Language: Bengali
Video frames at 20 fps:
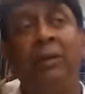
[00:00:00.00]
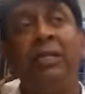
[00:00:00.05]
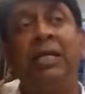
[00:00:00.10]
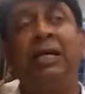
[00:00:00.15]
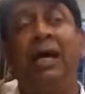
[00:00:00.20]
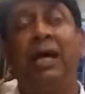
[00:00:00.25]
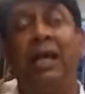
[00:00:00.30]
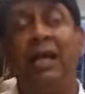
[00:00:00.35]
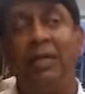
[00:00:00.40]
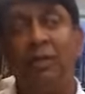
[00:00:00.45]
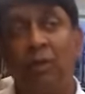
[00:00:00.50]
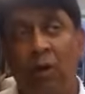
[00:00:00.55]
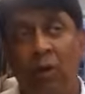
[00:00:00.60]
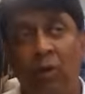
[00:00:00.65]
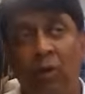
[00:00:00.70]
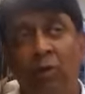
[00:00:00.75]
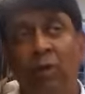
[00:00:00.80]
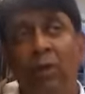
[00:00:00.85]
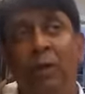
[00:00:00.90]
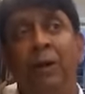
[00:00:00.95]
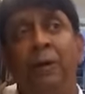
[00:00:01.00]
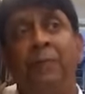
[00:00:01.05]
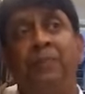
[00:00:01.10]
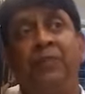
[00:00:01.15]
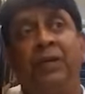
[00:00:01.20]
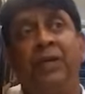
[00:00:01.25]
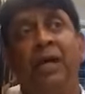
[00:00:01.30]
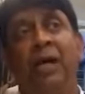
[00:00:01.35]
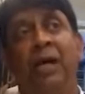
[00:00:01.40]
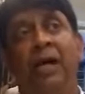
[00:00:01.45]
আমাদের খেলার ধরন
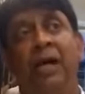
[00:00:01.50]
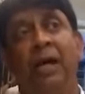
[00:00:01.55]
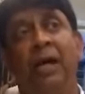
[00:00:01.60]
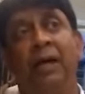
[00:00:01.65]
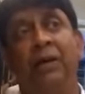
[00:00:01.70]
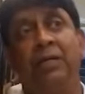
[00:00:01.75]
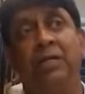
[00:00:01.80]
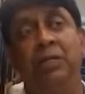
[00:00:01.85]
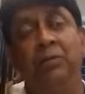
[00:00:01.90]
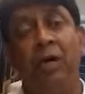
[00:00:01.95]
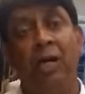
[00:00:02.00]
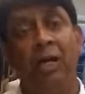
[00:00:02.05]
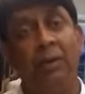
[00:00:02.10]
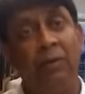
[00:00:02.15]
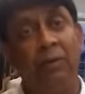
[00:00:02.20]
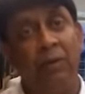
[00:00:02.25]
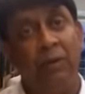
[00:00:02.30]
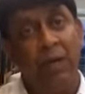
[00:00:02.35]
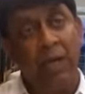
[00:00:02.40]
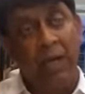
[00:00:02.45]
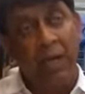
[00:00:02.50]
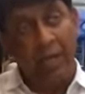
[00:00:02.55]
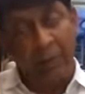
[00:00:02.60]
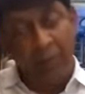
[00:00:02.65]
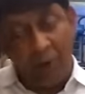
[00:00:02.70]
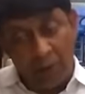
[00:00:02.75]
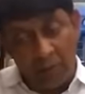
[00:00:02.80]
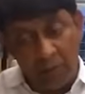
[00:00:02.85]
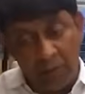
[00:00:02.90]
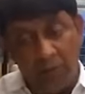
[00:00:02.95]
কী বলে
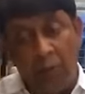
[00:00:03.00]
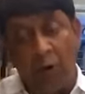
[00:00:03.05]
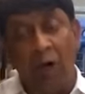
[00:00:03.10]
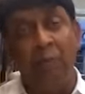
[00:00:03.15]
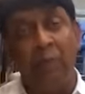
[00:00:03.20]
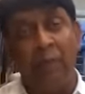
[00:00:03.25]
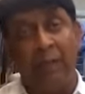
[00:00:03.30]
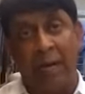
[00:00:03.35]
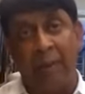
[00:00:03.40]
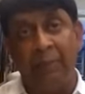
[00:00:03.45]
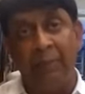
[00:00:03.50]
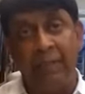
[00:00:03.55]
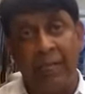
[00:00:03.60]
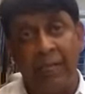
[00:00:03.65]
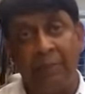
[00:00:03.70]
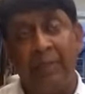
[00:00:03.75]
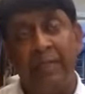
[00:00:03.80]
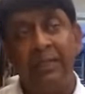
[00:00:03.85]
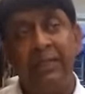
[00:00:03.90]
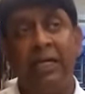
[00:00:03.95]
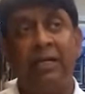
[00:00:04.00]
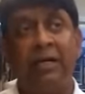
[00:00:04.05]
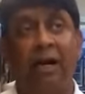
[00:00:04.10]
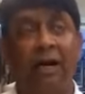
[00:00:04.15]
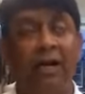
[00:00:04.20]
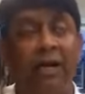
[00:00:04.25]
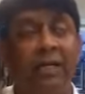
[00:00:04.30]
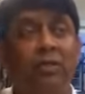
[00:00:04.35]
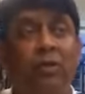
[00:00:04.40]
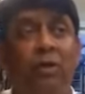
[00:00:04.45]
এবং বল মারা আপনি দেখবেন যে
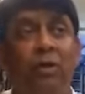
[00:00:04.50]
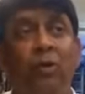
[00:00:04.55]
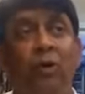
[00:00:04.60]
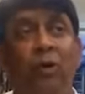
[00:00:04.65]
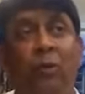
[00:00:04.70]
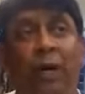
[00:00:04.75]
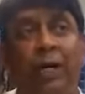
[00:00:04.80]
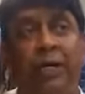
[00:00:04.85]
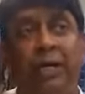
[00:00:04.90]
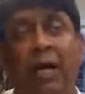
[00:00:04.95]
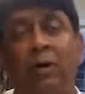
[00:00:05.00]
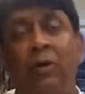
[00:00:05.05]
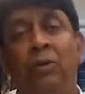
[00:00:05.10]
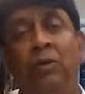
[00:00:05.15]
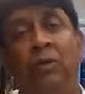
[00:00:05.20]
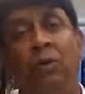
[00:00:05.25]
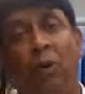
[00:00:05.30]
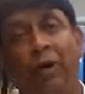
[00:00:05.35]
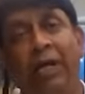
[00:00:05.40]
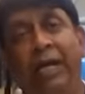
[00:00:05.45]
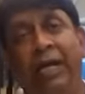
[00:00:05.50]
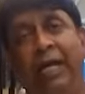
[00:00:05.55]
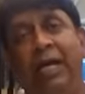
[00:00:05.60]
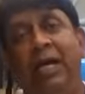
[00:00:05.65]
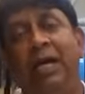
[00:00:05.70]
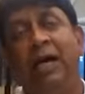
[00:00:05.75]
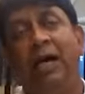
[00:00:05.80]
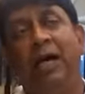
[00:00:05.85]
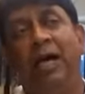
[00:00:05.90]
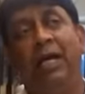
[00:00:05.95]
কার্লিং শটগুলো এখন করে
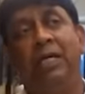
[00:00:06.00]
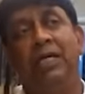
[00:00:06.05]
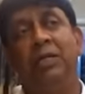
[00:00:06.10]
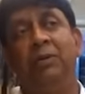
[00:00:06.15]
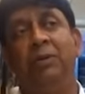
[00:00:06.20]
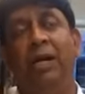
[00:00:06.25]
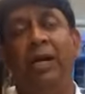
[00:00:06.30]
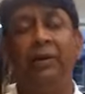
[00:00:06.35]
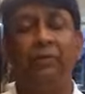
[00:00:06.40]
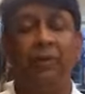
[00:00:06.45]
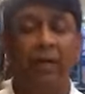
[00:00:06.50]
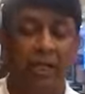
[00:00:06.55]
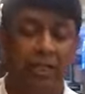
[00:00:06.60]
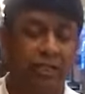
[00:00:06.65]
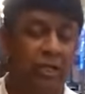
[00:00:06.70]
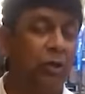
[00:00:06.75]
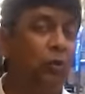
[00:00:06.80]
কি বলে লিস্টার